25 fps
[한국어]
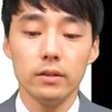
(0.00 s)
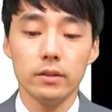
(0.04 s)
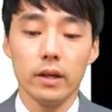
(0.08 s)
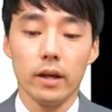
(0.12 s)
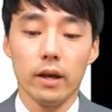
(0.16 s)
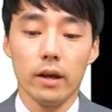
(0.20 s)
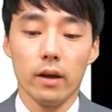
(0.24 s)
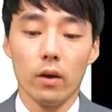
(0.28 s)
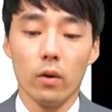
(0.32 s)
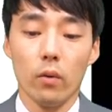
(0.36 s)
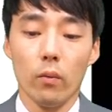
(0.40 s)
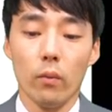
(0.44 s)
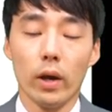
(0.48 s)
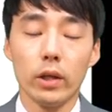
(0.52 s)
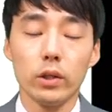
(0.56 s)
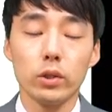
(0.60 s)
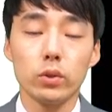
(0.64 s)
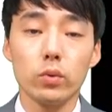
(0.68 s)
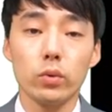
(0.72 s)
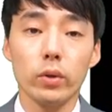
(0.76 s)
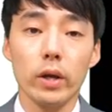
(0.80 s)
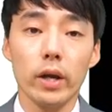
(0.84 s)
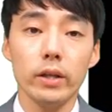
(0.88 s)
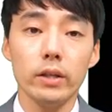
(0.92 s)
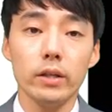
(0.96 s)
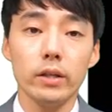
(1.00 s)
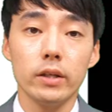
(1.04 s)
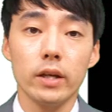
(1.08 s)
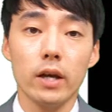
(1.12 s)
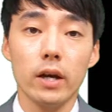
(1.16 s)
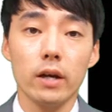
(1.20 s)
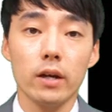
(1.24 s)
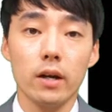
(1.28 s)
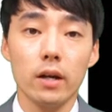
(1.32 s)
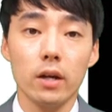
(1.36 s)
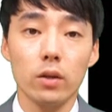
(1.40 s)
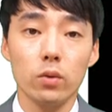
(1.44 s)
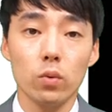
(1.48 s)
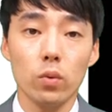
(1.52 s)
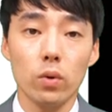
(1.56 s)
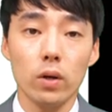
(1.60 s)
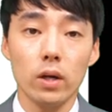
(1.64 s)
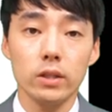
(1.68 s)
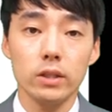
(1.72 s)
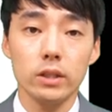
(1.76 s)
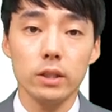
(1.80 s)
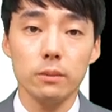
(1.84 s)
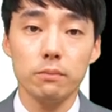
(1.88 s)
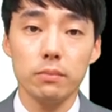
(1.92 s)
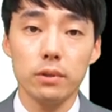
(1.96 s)
네, 왼쪽에 있는 게 아까랑
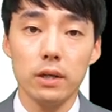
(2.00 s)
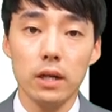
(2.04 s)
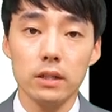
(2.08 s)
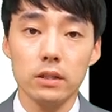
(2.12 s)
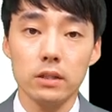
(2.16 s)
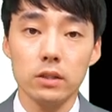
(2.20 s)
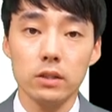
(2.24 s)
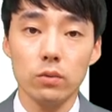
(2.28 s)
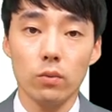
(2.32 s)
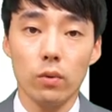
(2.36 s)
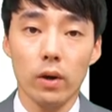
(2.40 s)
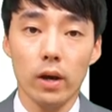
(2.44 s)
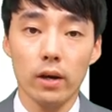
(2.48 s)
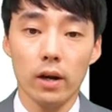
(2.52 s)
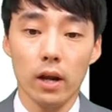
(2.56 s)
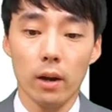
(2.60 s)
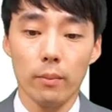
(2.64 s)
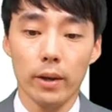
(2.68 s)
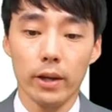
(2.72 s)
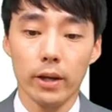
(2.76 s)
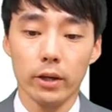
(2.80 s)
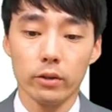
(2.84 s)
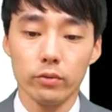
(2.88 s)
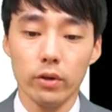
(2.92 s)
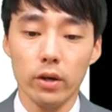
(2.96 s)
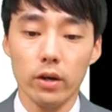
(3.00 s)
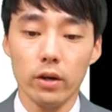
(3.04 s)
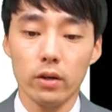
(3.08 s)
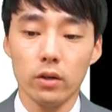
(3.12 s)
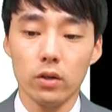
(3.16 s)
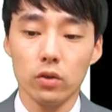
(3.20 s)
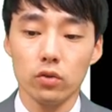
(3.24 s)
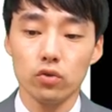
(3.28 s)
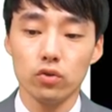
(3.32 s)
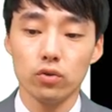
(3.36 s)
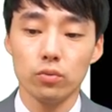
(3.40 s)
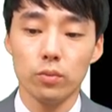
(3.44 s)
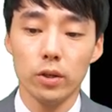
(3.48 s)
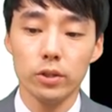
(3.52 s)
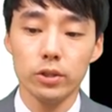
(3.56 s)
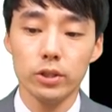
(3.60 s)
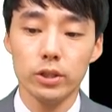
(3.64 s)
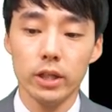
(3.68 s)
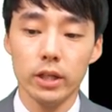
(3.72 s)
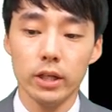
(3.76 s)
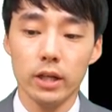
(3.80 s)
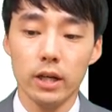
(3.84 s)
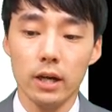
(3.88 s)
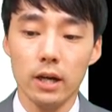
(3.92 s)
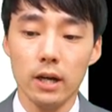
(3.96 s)
똑같이 프랑스 와인 라벨이고요. 두
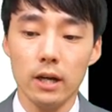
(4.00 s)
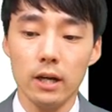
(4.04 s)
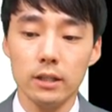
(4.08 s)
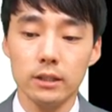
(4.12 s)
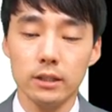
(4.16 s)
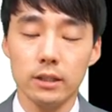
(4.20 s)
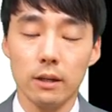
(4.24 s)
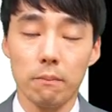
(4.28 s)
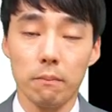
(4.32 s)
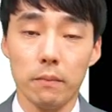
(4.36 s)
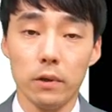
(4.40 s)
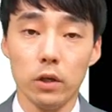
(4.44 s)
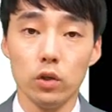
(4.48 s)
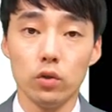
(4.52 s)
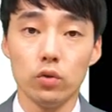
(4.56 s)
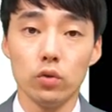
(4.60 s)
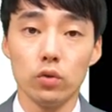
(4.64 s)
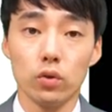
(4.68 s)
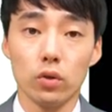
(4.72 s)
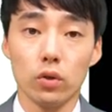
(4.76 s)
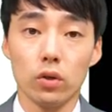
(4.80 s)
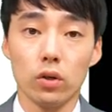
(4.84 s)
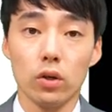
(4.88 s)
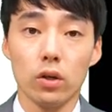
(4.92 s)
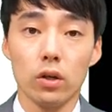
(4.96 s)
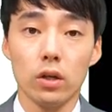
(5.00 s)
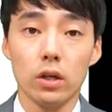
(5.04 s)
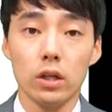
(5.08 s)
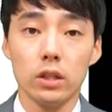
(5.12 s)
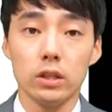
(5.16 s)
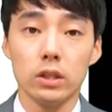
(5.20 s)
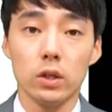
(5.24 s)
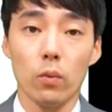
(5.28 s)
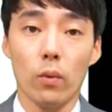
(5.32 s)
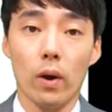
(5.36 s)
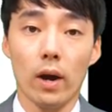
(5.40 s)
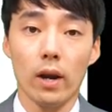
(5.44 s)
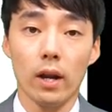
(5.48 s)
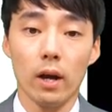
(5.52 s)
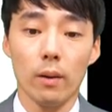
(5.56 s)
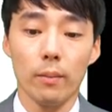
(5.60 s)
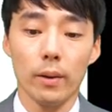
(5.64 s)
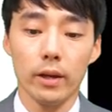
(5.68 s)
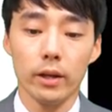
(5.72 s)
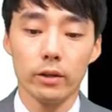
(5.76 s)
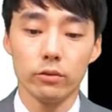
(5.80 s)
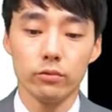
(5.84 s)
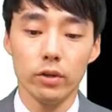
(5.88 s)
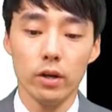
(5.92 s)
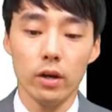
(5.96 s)
번째가 이제 미국 이제 와인
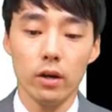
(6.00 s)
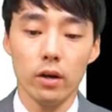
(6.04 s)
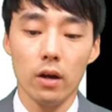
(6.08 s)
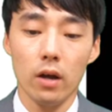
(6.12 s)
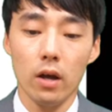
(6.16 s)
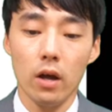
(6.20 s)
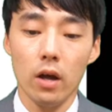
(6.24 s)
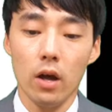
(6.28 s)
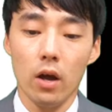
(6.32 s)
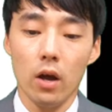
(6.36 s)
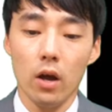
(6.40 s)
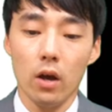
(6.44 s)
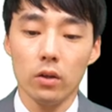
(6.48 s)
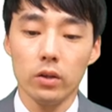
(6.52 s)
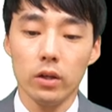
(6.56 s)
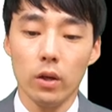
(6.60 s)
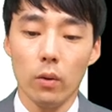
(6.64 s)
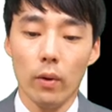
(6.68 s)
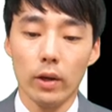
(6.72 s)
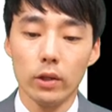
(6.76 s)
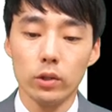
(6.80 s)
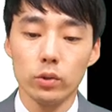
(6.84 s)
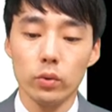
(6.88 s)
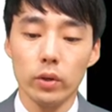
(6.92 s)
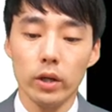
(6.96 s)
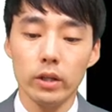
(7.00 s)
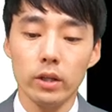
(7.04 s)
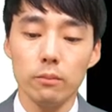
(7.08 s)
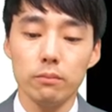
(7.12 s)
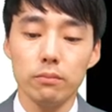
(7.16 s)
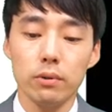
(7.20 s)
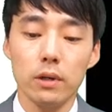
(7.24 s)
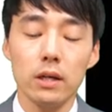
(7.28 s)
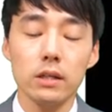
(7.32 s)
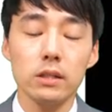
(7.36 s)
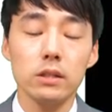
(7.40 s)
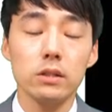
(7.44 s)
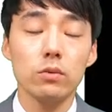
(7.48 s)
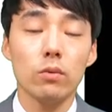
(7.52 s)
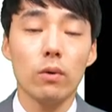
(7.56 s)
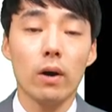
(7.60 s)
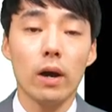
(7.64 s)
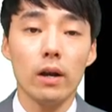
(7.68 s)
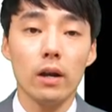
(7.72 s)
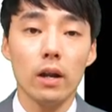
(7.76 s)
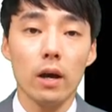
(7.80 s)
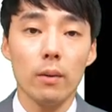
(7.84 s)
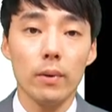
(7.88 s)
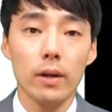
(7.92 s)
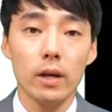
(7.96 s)
라벨이고요. 네, 왼쪽에 있는 프랑스
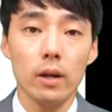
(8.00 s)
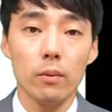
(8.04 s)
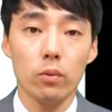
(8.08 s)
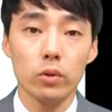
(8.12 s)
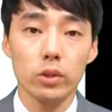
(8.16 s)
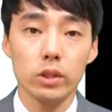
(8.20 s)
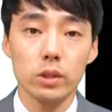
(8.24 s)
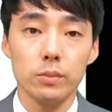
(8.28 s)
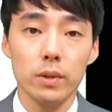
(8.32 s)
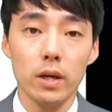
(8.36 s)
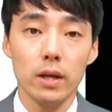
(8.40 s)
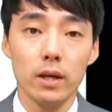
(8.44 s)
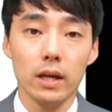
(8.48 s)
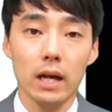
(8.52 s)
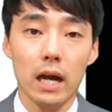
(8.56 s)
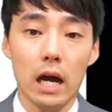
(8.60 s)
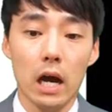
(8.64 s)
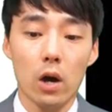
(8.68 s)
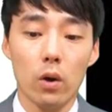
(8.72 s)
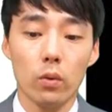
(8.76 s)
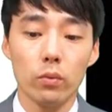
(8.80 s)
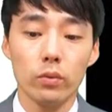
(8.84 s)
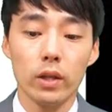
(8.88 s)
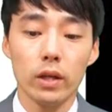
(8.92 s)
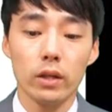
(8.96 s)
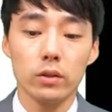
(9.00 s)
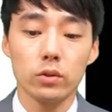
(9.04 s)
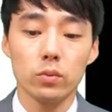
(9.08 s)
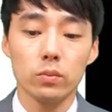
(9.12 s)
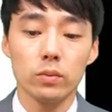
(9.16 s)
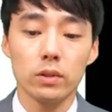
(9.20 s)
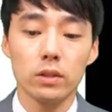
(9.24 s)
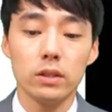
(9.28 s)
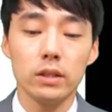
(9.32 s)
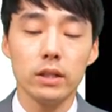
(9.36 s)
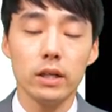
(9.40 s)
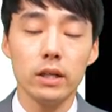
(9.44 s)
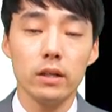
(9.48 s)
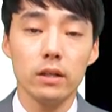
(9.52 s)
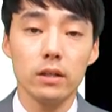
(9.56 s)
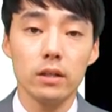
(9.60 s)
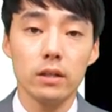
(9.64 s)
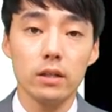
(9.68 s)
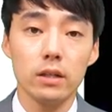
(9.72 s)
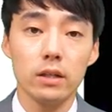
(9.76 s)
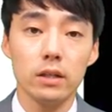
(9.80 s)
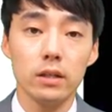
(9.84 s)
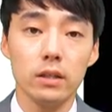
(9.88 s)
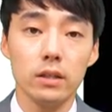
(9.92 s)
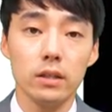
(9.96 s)
와인 라벨을 보시면 가운데 좀
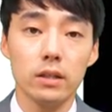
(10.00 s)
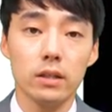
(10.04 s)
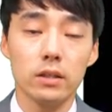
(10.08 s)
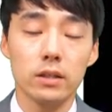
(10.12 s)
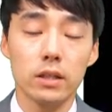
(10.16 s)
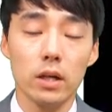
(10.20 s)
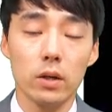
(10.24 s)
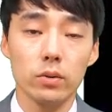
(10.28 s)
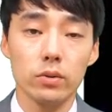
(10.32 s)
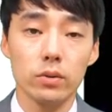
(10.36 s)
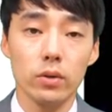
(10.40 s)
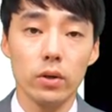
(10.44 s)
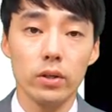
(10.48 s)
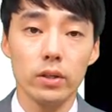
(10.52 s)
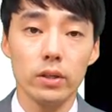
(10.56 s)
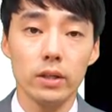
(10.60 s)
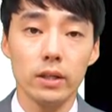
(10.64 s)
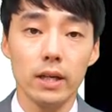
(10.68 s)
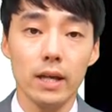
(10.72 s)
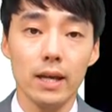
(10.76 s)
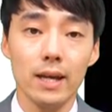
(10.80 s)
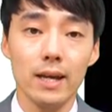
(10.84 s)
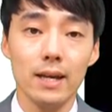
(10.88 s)
큰 글자로 써 있는